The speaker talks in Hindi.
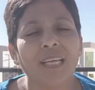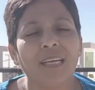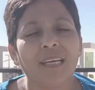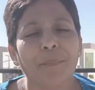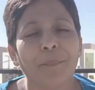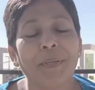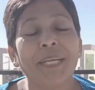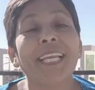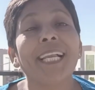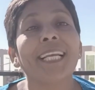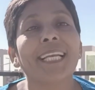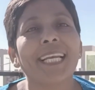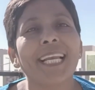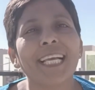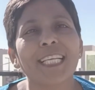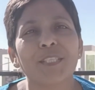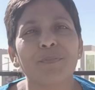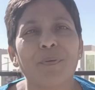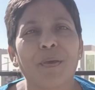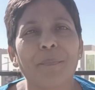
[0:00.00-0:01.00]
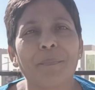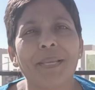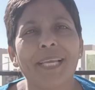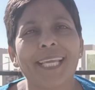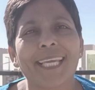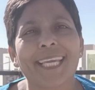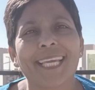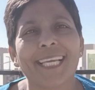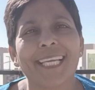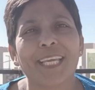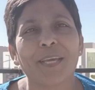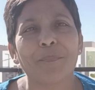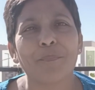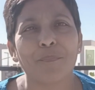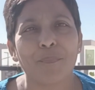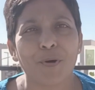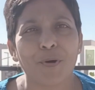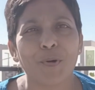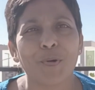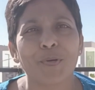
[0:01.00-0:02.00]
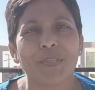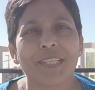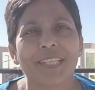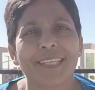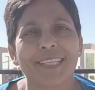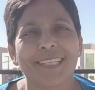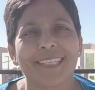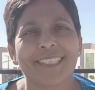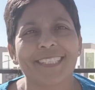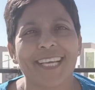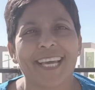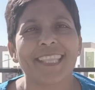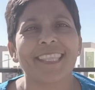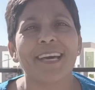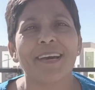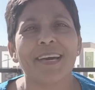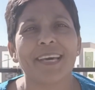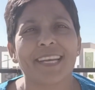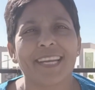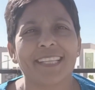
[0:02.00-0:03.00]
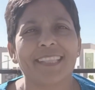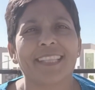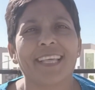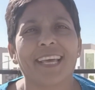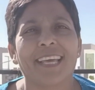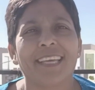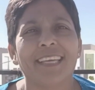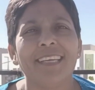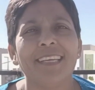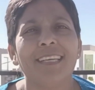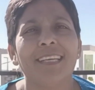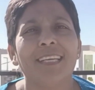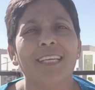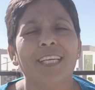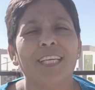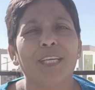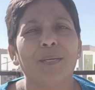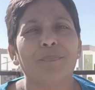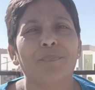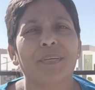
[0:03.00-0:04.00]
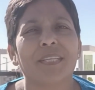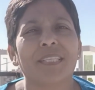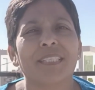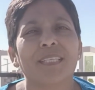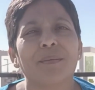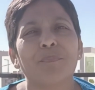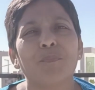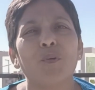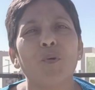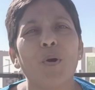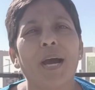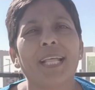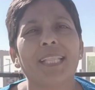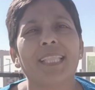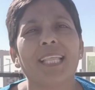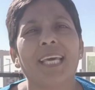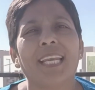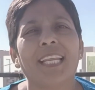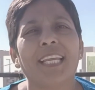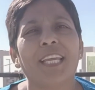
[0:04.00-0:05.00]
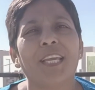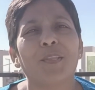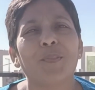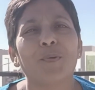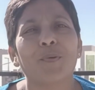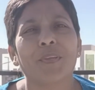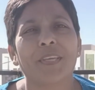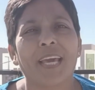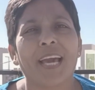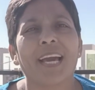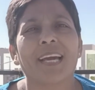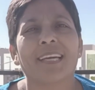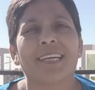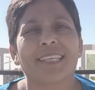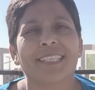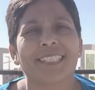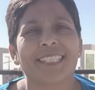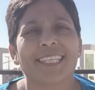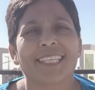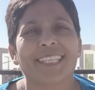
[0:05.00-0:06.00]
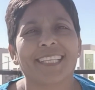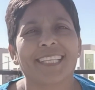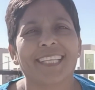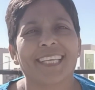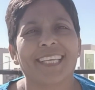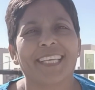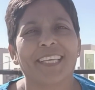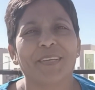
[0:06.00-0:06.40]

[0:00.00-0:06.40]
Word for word: मिडिल क्लास फैमिली के लिए बहुत ज़्यादा रहता है पर सबको आता नहीं है तो क्या कर सकते हैं